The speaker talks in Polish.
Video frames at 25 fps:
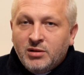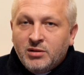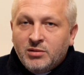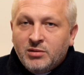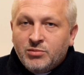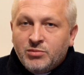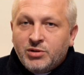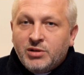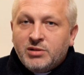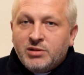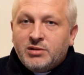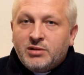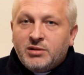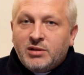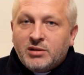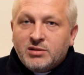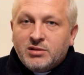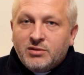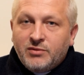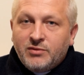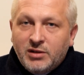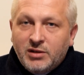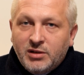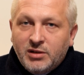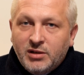przez tak
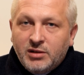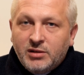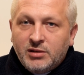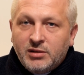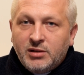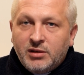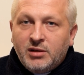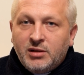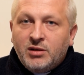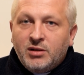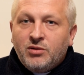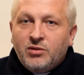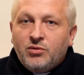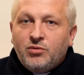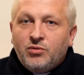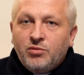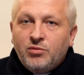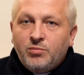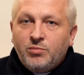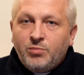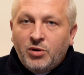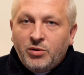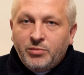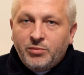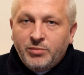zwane
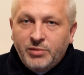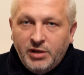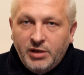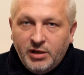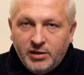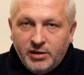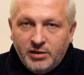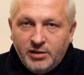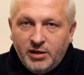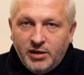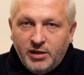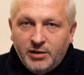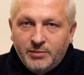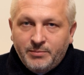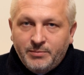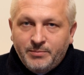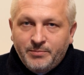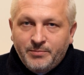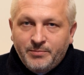upomnienie,